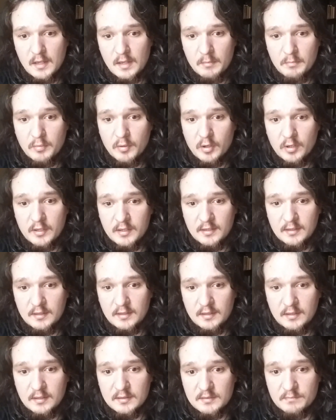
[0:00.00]
e
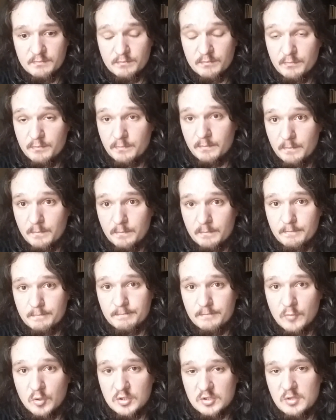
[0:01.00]
poi
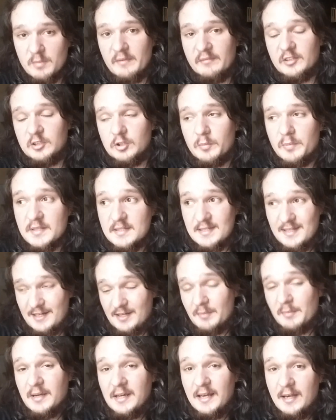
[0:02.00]
questo mi ha fatto pensare
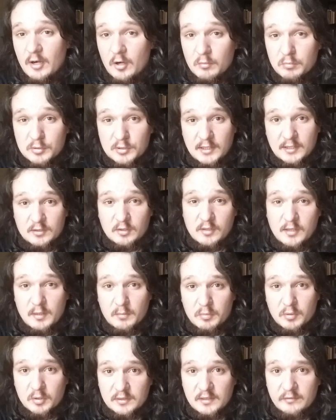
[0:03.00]
che magari hanno buttato anche
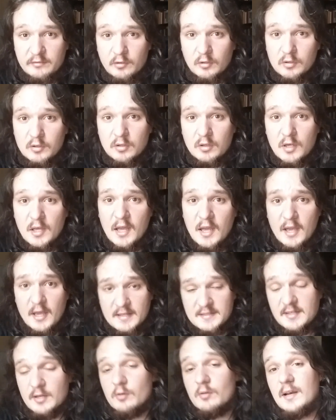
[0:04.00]
il portafoglio,
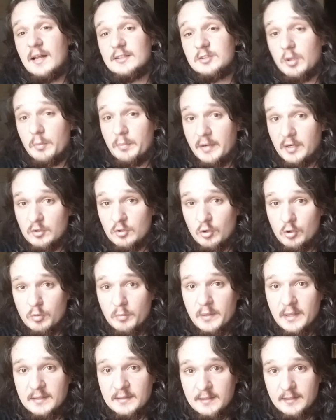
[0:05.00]
se non altro per i
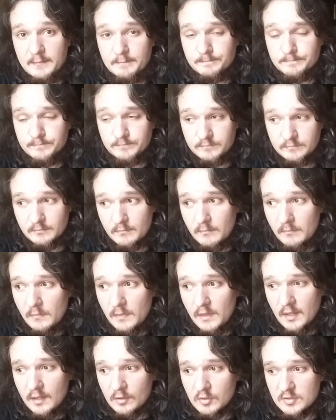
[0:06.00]
documenti.
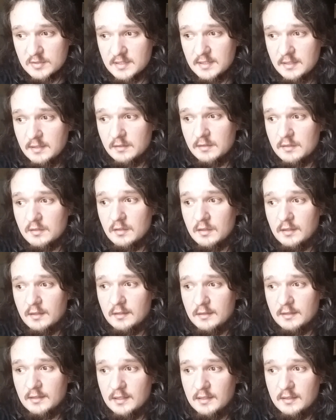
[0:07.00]
Così eh,
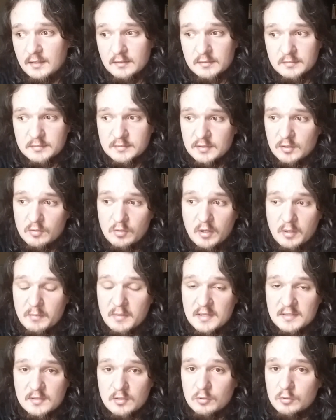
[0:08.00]
sono
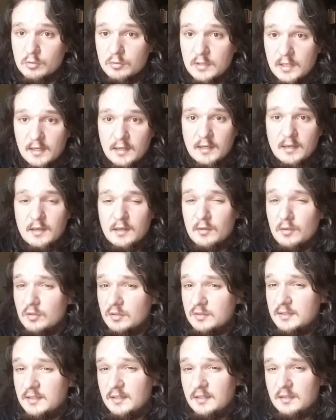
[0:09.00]
rimasto tutta la
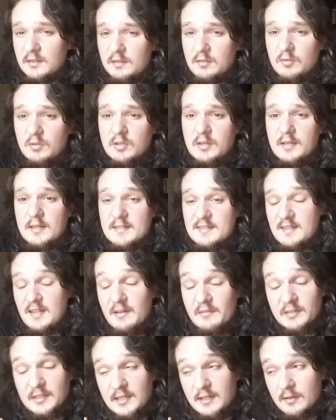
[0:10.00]
notte, quello che
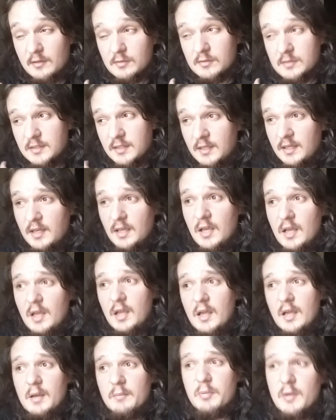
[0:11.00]
restava della notte,
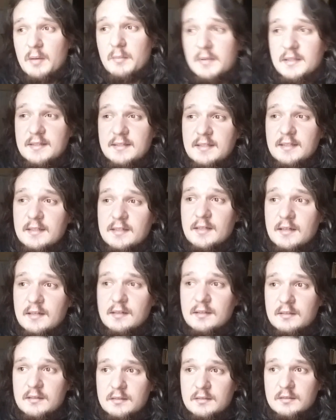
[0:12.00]
e poi la
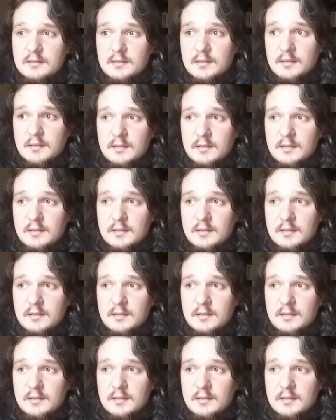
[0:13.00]
mattina eh,